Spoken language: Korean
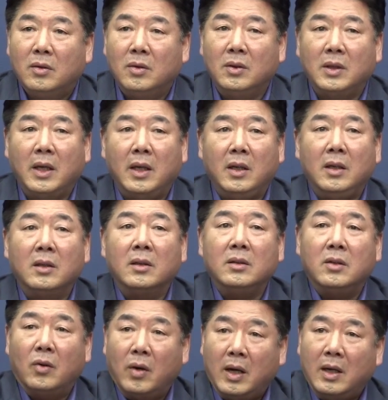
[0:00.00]
그런데
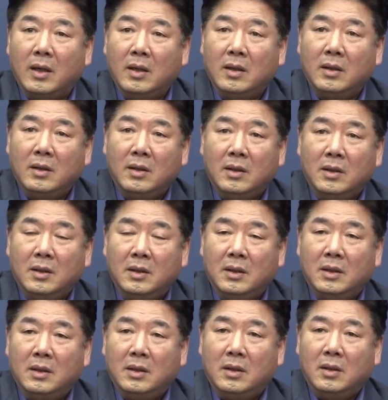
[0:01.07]
이런 영화,
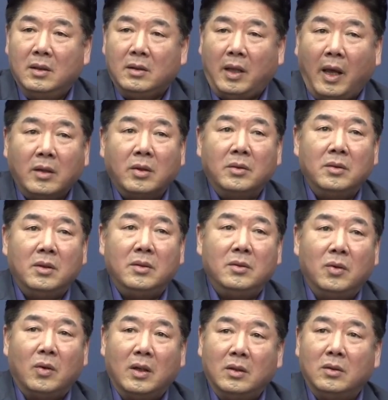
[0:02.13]

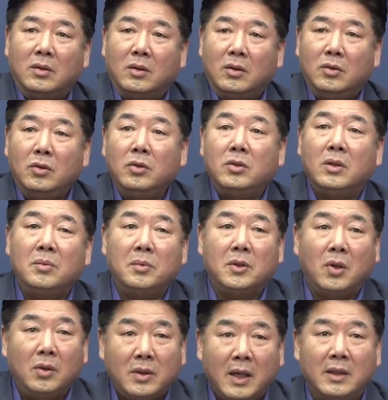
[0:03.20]
대선년 영화는 늦어지면
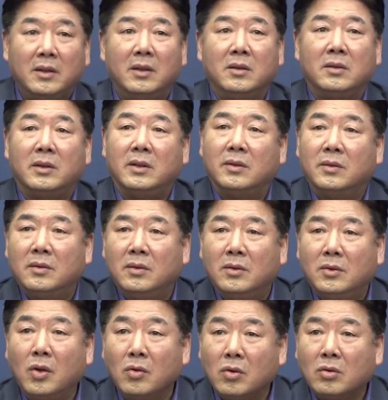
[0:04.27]
절대 안 되는 거예요.
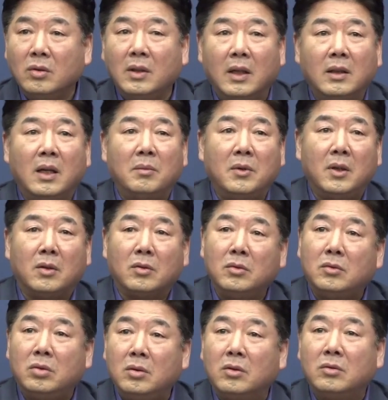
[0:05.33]
선거 끝난 다음에
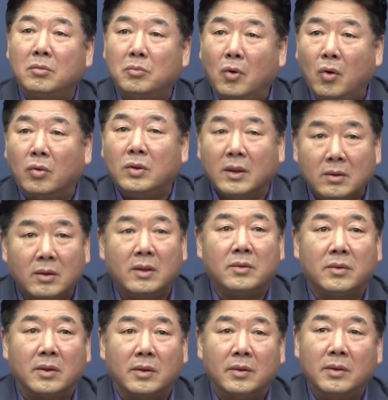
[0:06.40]
그 틀어서 뭐 어디다
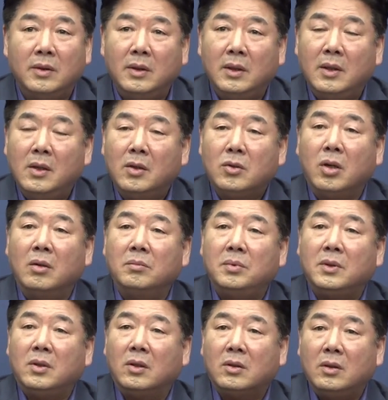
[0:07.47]
쓰겠어요.
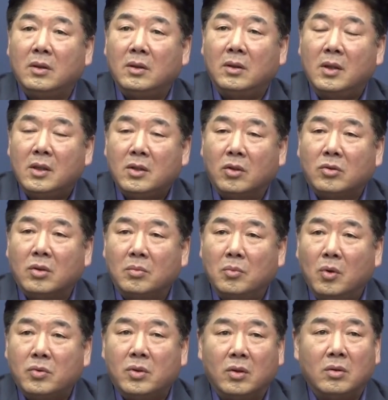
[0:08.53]
처음부터 그런
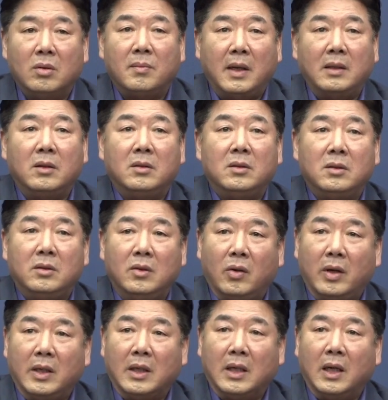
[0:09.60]
정치적 목적으로 만들어지는
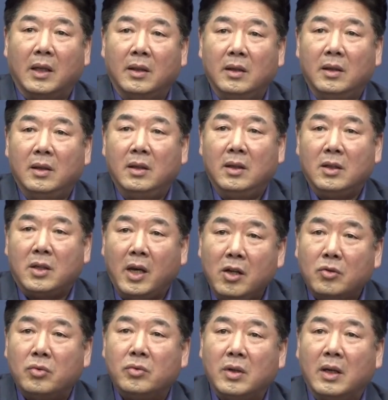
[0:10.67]
영화니까
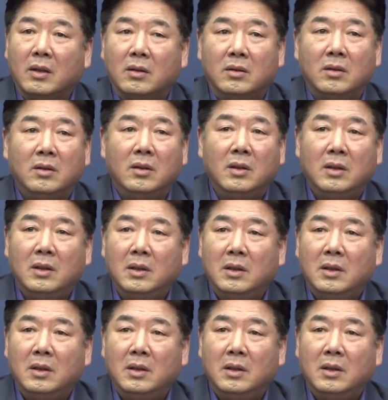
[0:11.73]
제일 중요한 거는